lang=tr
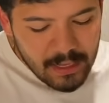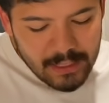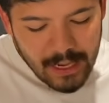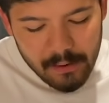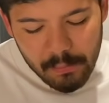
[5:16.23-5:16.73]

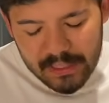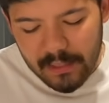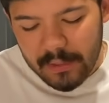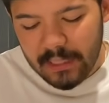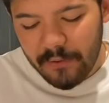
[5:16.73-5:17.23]
Yani
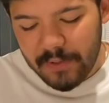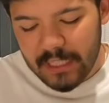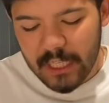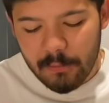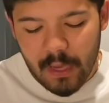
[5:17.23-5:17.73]
matematik,
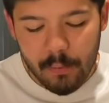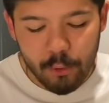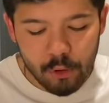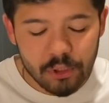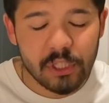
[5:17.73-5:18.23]
fizik, kimya,
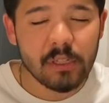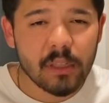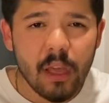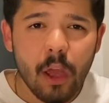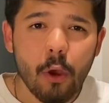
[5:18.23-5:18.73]
biyolojinin
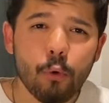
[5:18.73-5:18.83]
de